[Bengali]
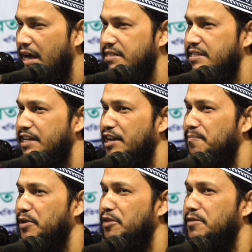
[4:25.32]
আজকের এই
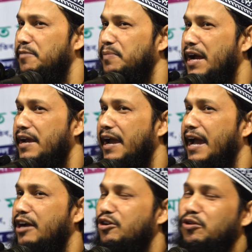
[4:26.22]
পৃথিবীর প্রায়
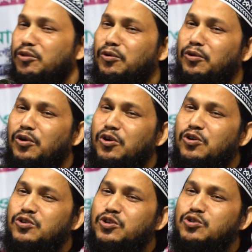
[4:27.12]
একশত
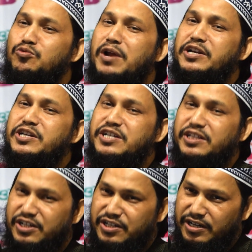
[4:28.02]
চুরাশিটি
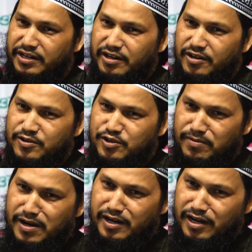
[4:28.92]
দেশে
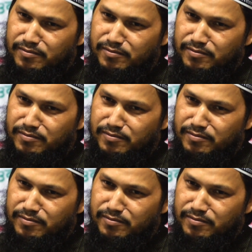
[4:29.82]
সুবাহান